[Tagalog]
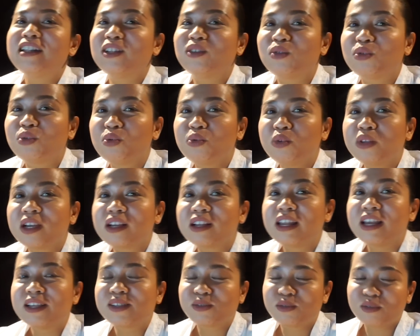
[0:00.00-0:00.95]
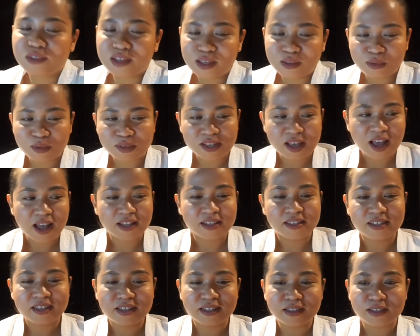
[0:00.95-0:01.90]
natutunang lesson dito sa
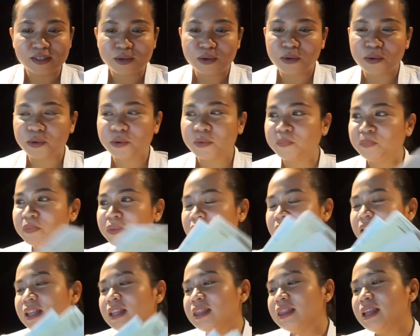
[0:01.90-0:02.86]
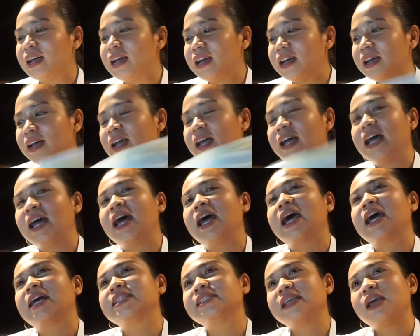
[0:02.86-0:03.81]
AdSense ko na
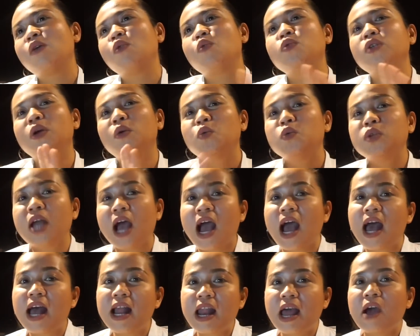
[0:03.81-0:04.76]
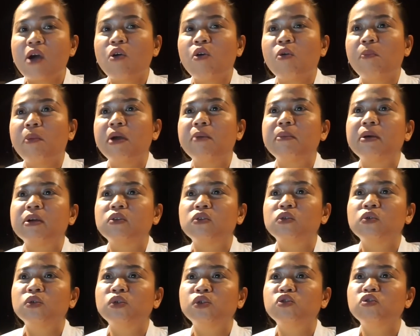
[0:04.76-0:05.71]
kasi unang-una akala ko pag
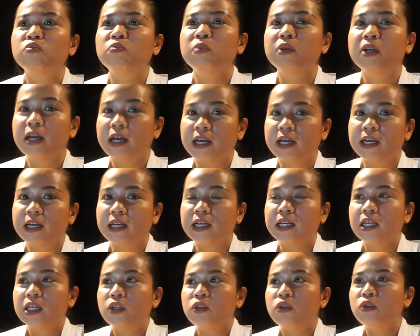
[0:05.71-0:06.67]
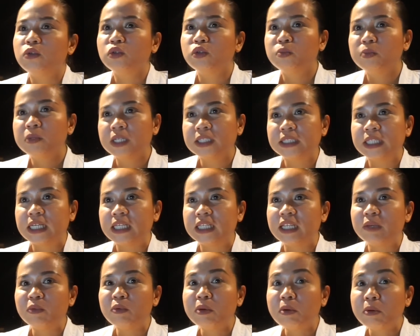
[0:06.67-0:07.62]
mag-YouTube ka, yung YouTube kasi hindi
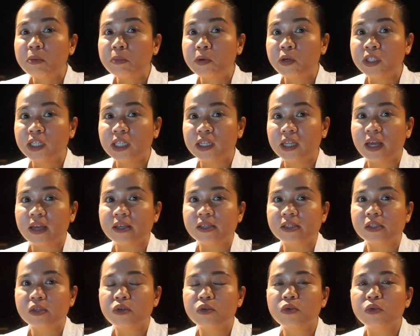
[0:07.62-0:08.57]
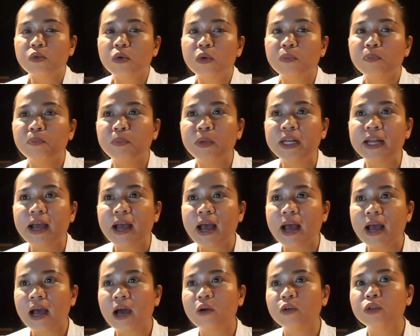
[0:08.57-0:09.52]
mo monetize yung
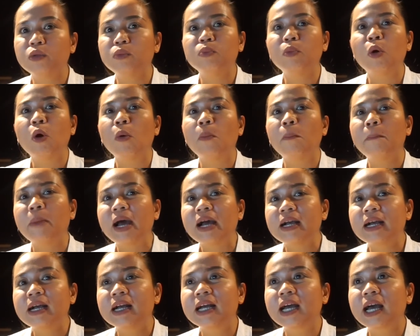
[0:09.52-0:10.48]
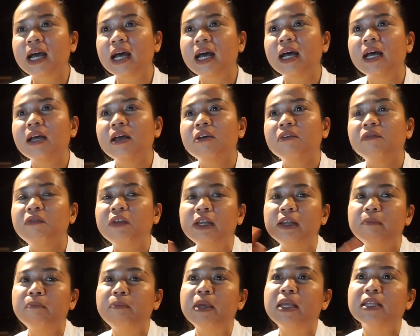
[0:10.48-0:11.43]
pinaka-account mo pagka
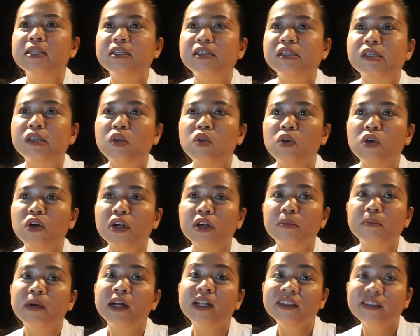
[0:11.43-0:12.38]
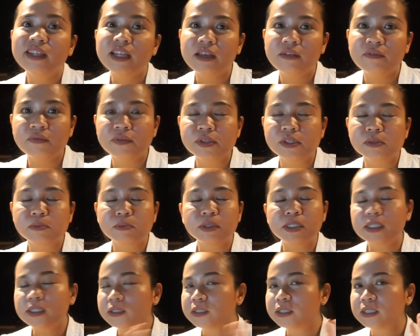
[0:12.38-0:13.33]
Philippines you, or Maldives, or
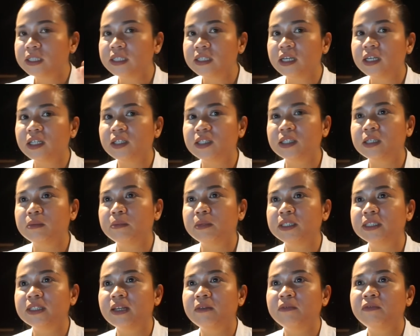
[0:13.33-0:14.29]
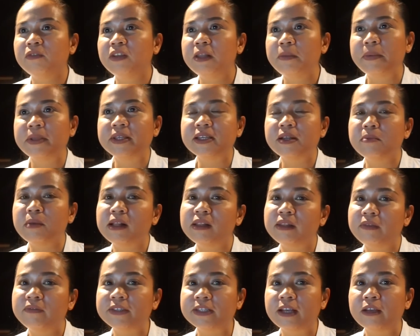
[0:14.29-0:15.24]
certain country, basta Philippines and
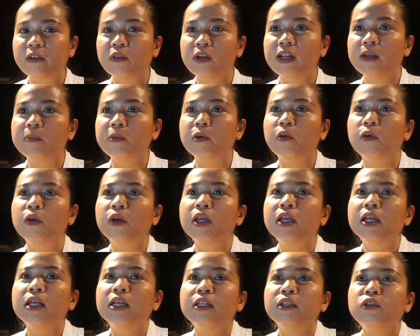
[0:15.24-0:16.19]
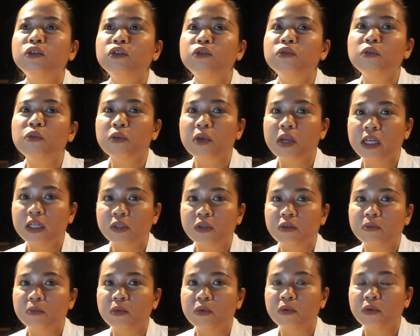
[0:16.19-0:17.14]
Maldives lang yung alam ko, yun yung
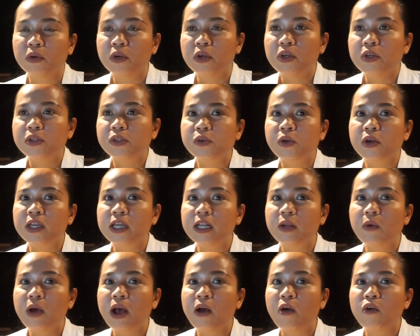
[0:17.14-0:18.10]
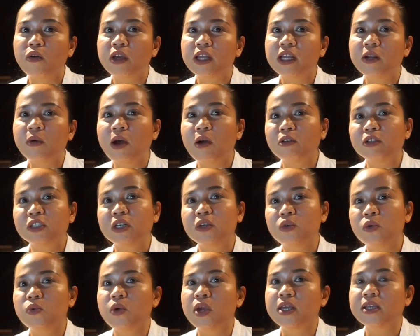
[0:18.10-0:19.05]
location mo. So, ang ginawa ko, ginawa ko
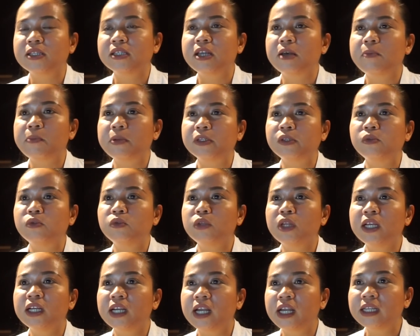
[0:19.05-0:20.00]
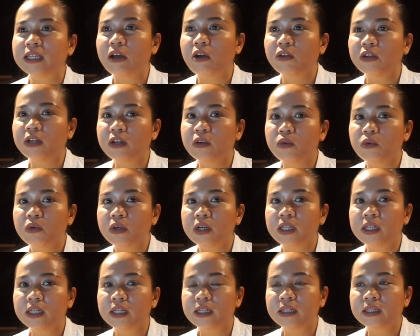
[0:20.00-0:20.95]
siyang US. Tapos, yung nag-create ako ng
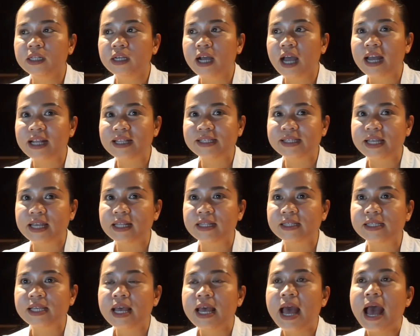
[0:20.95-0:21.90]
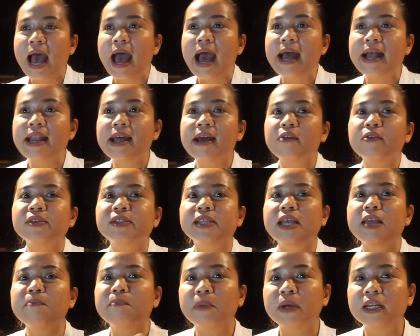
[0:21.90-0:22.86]
Google ng AdSense, akala ko
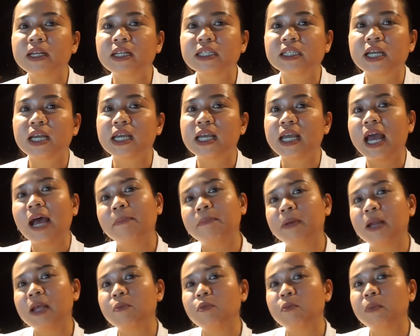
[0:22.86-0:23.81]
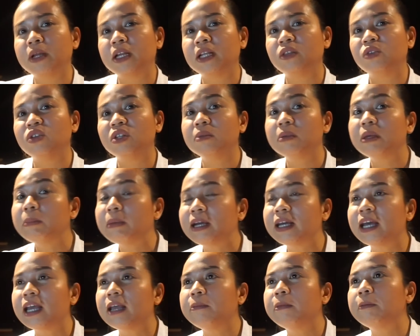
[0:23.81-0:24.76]
same pa rin siya, i-apply mo pa rin doon.
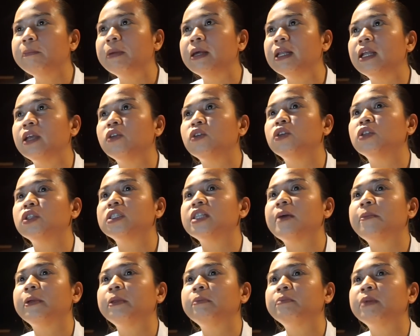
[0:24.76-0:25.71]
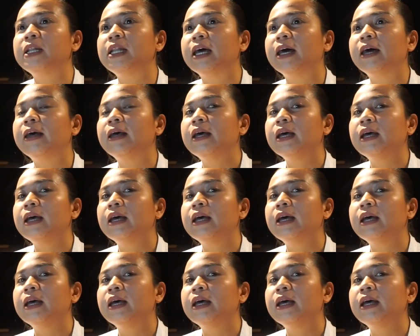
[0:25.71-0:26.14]
Magkaiba pala yon Dapat pala,